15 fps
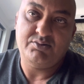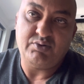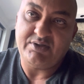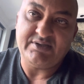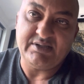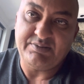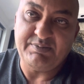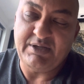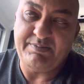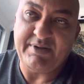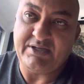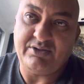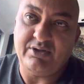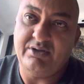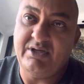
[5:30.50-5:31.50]
60 000
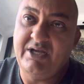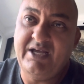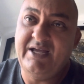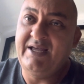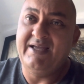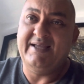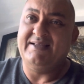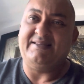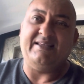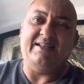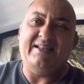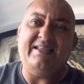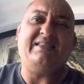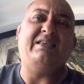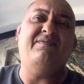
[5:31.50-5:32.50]
personnes. C'est
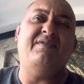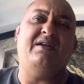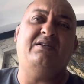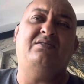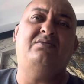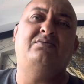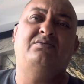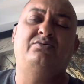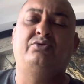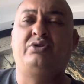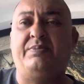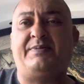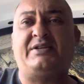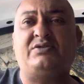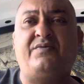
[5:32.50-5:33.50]
l'équivalent
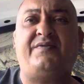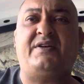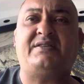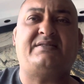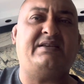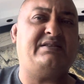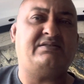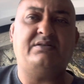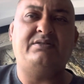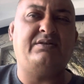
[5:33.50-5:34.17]
des prisons françaises.